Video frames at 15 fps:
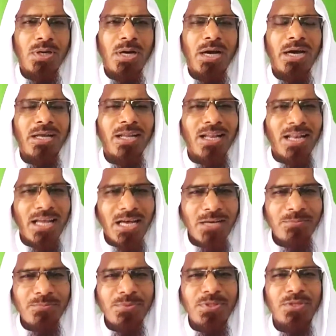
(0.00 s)
আলাল
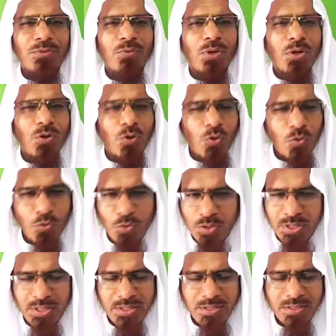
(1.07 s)
আবদি ওয়াল
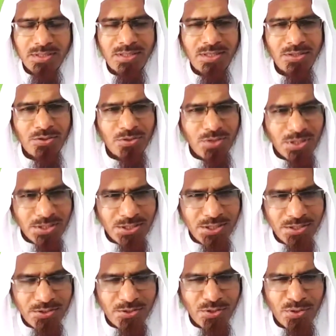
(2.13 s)
হর্রি
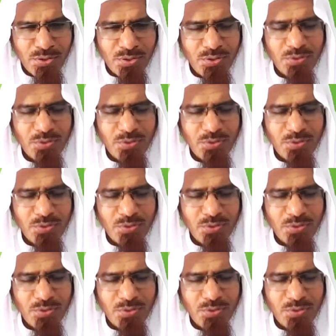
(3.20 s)
কৃতদাসের জন্য